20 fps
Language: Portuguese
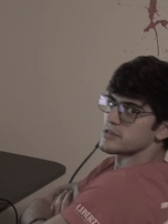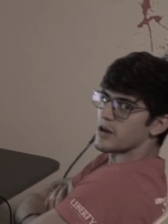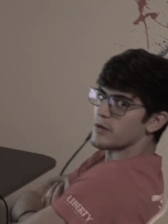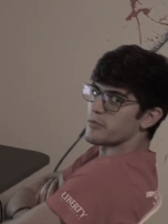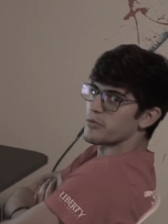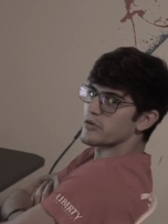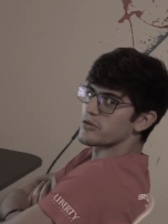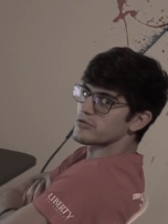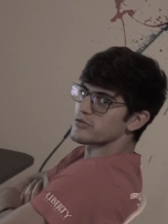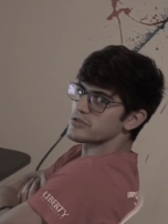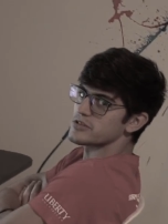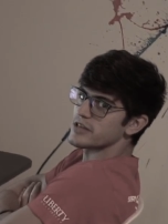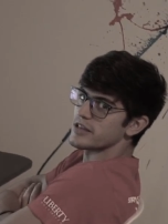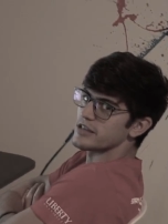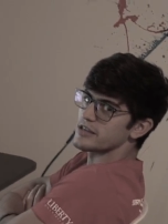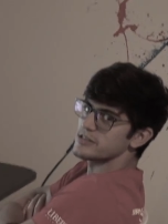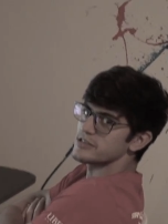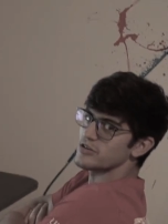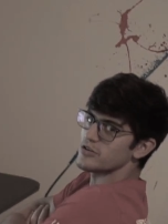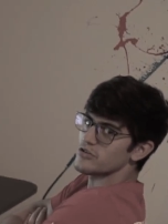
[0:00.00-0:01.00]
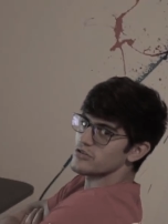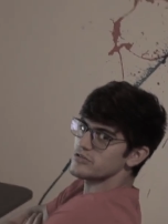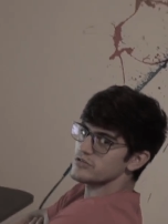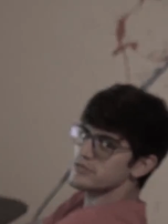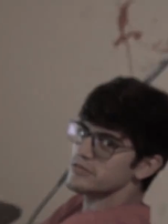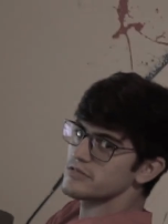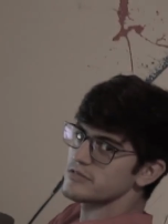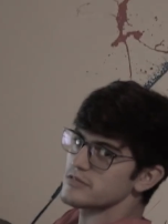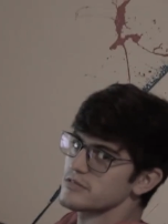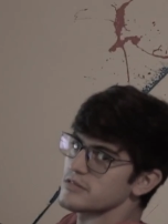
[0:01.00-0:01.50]
Sabe por que eu tô silencioso?
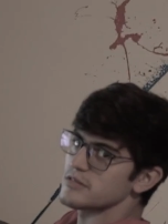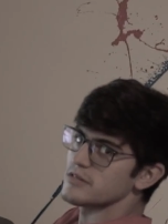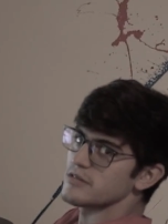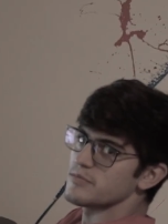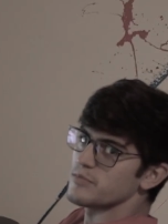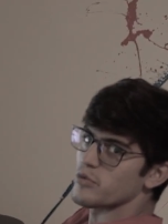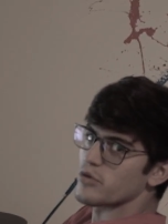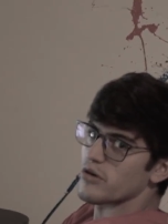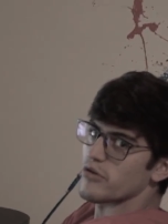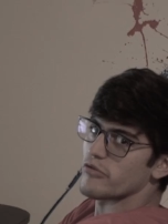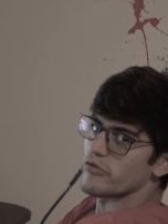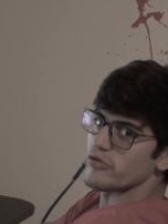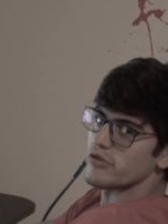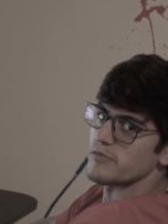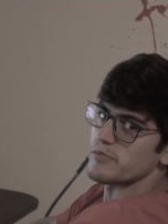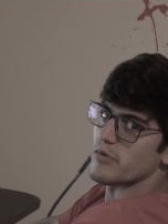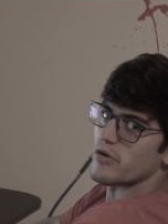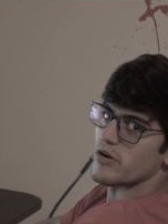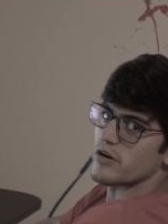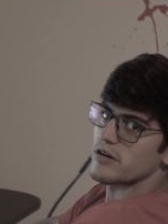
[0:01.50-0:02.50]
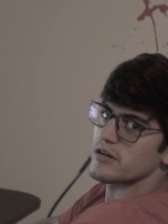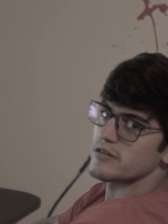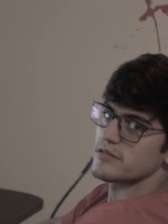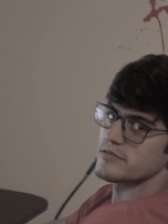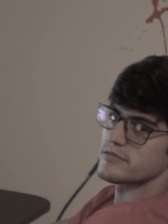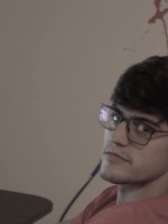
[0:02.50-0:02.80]
Hum. Porque eu fui embora.